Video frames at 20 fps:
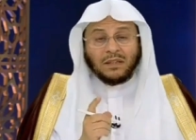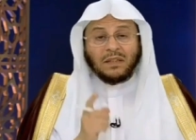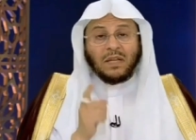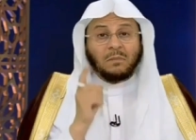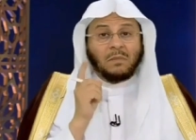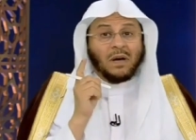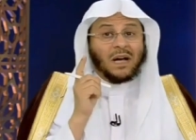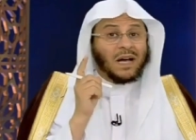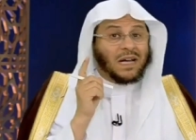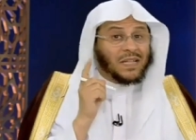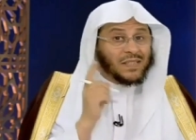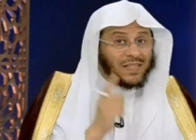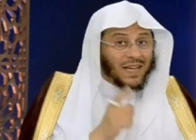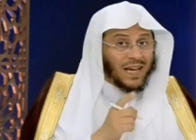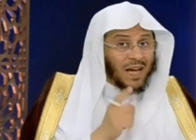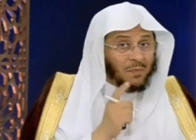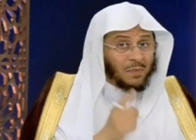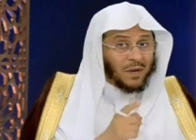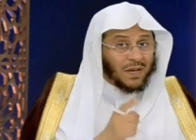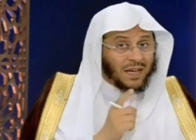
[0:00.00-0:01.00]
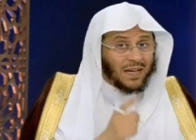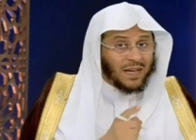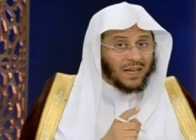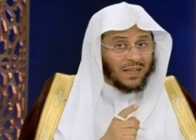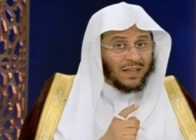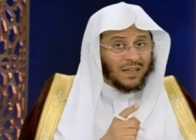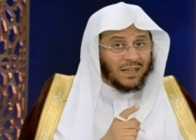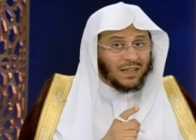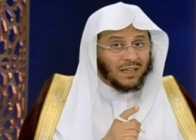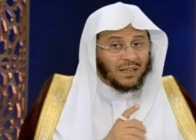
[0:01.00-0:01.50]
أن ما
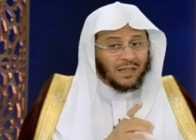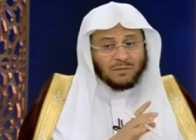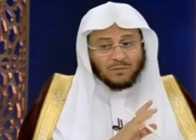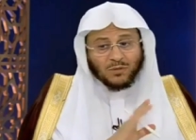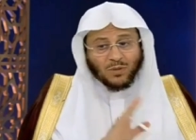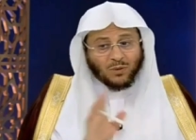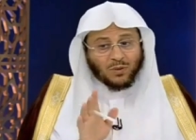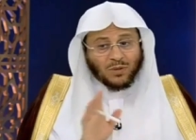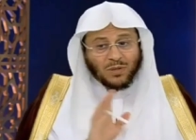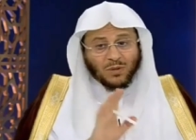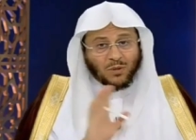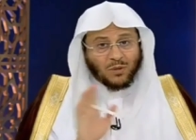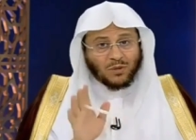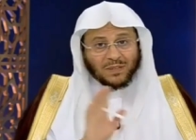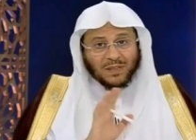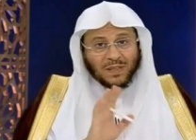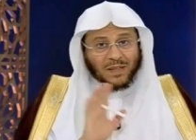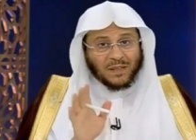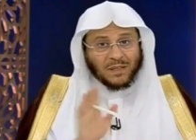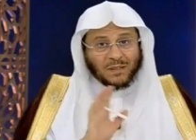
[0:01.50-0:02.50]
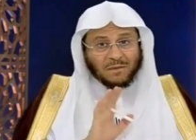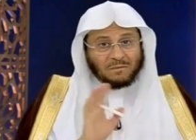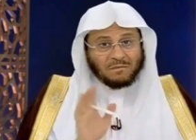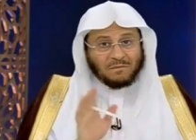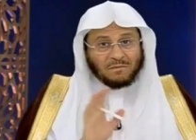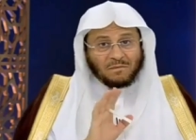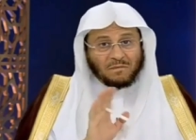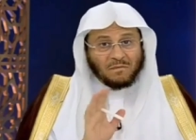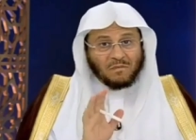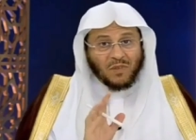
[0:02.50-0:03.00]
أصابك لم يكن ليخطئك
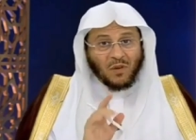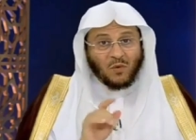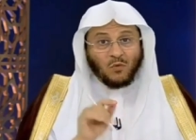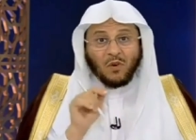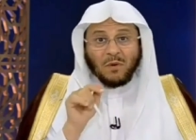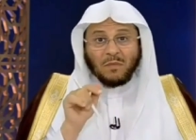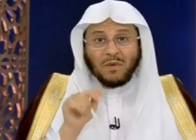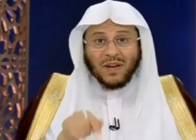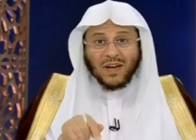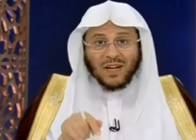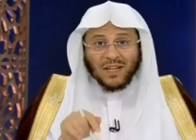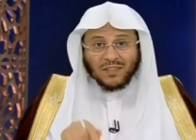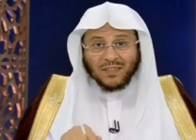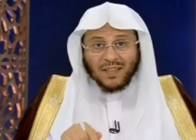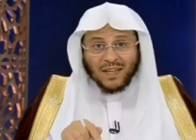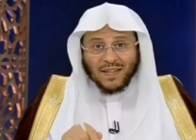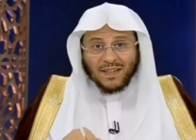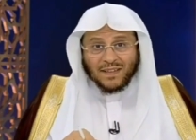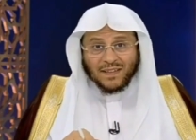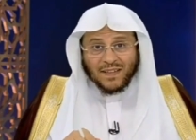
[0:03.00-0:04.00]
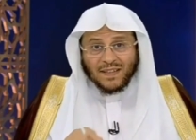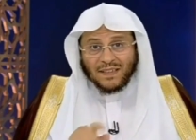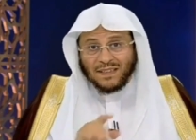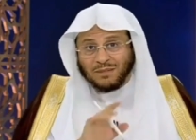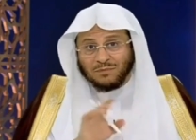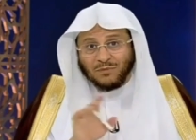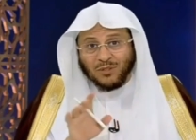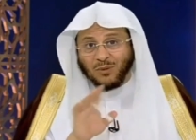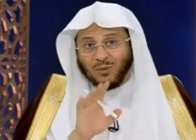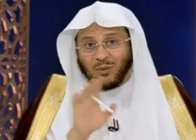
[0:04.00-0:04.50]
وما أخطأك
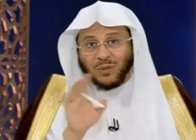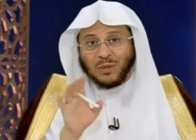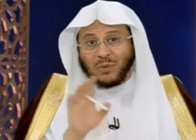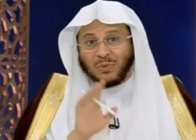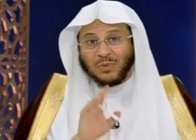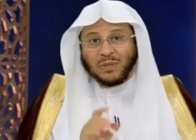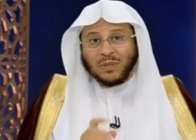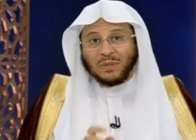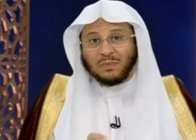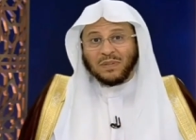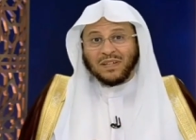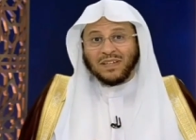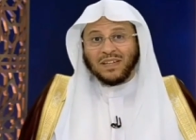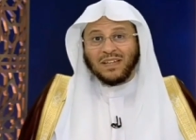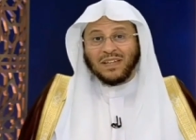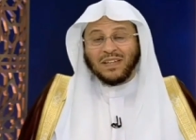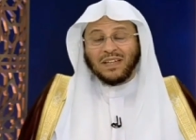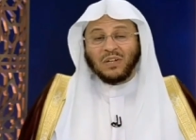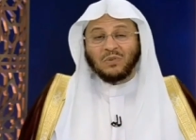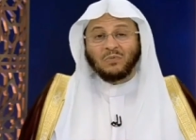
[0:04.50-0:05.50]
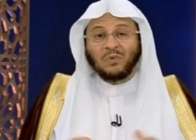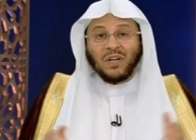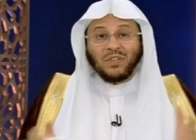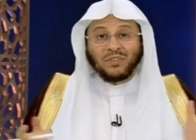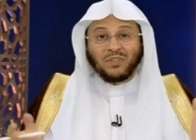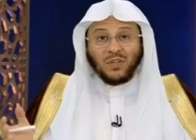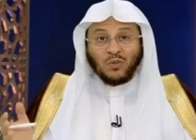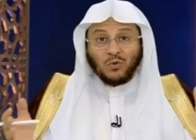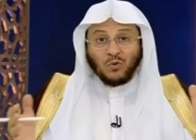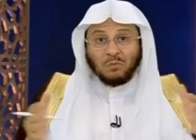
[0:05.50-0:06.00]
لم يكن ليصيبك
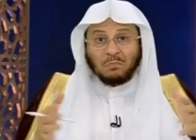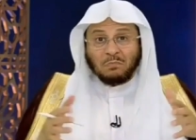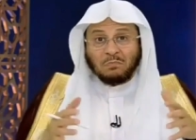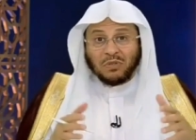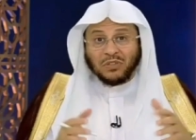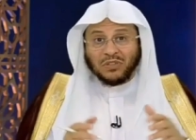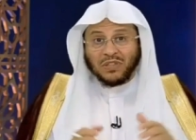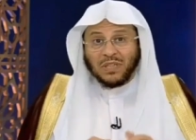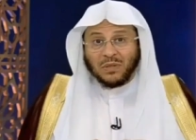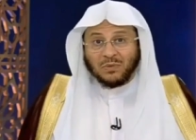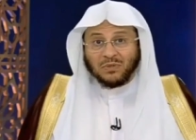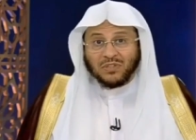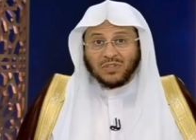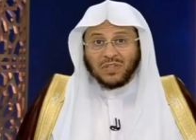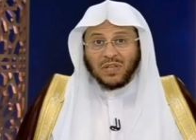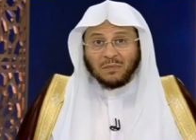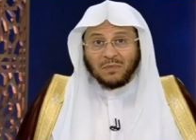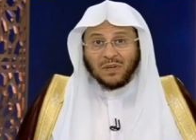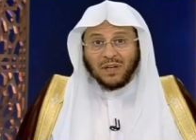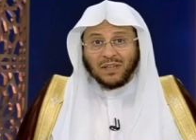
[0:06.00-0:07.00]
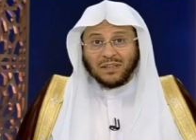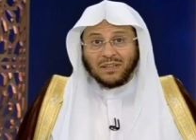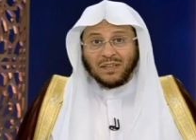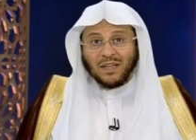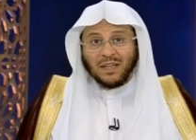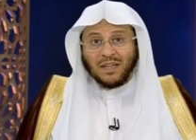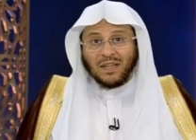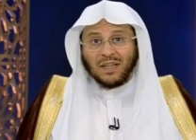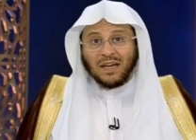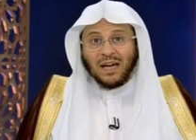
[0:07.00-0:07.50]
وأن الأمة لو اجتمعت
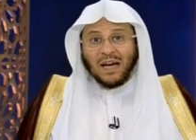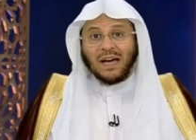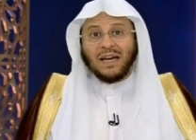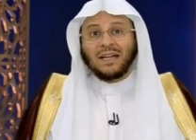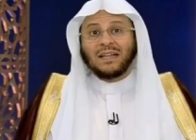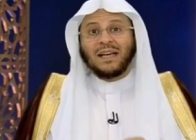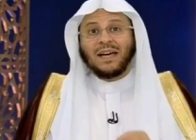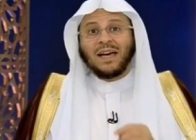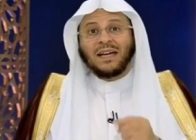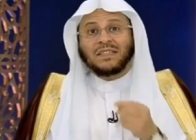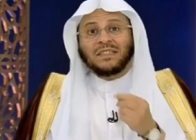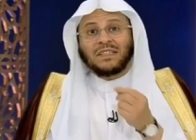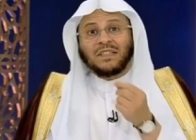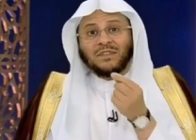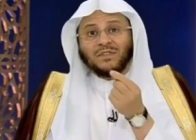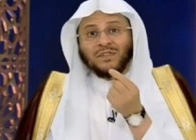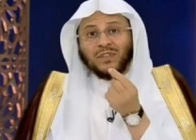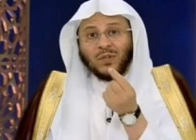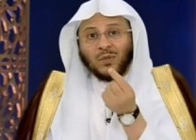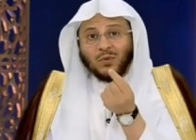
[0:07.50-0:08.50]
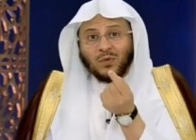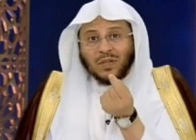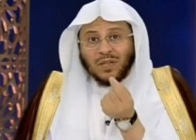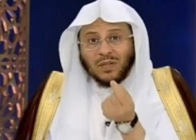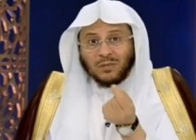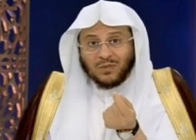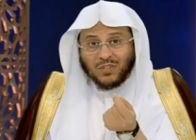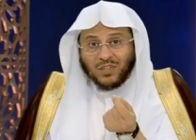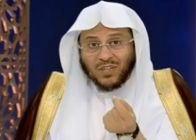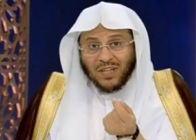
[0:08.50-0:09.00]
على أن
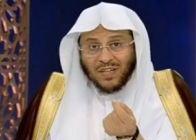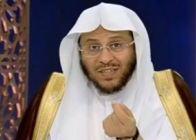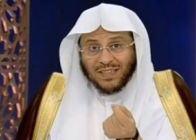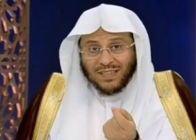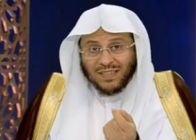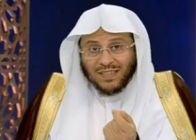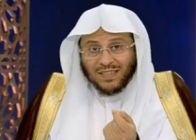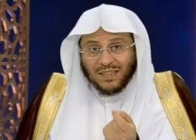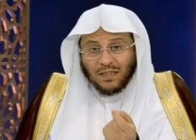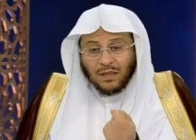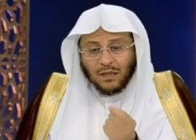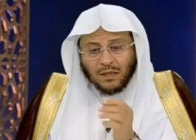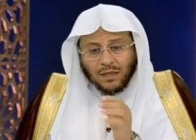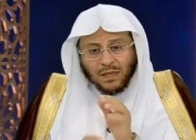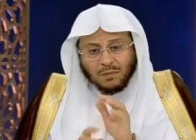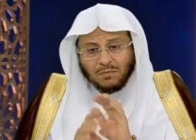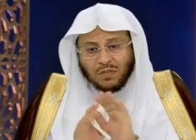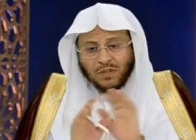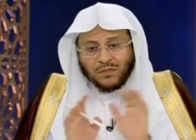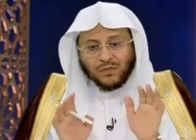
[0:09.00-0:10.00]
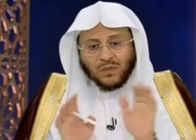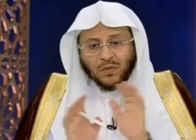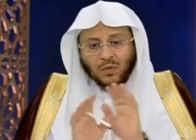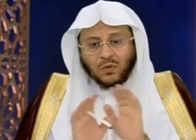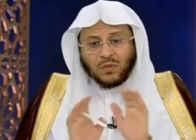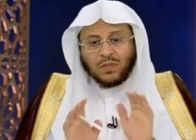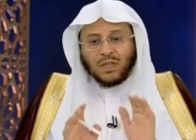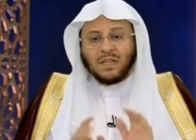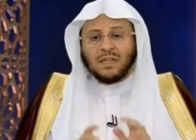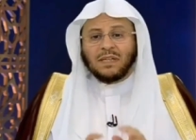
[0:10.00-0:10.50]
ينفعوك بشيء لم
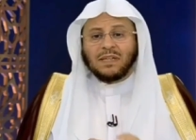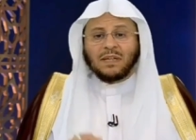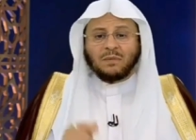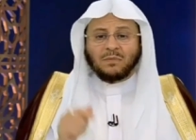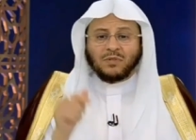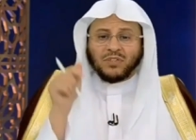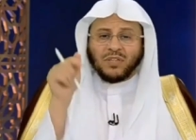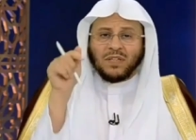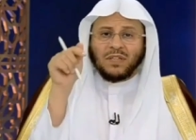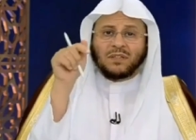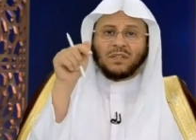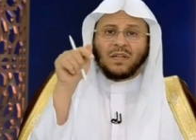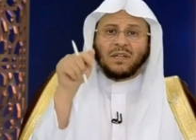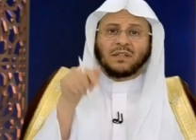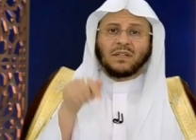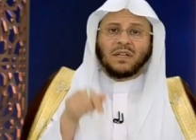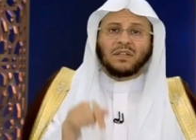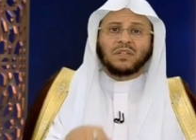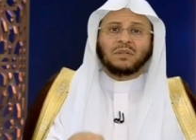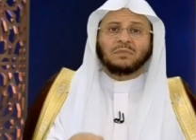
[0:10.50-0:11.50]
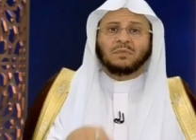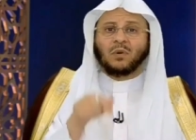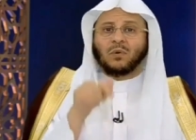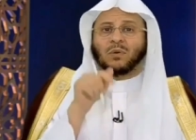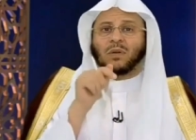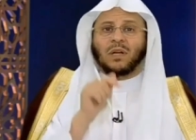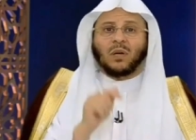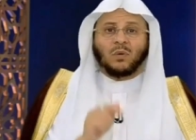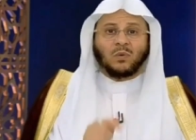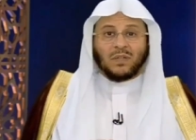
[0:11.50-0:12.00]
ينفعوك إلا بشيء قد كتبه
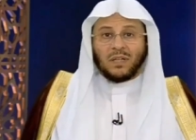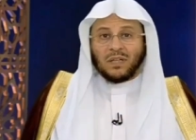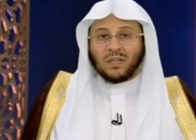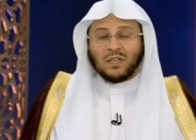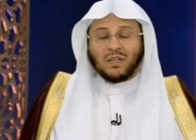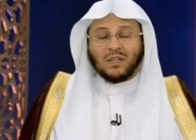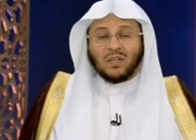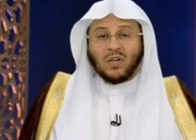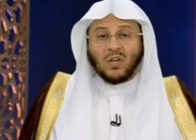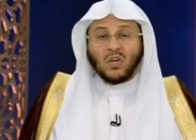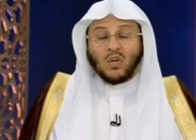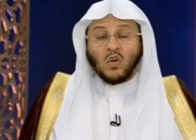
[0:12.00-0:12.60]
الله لك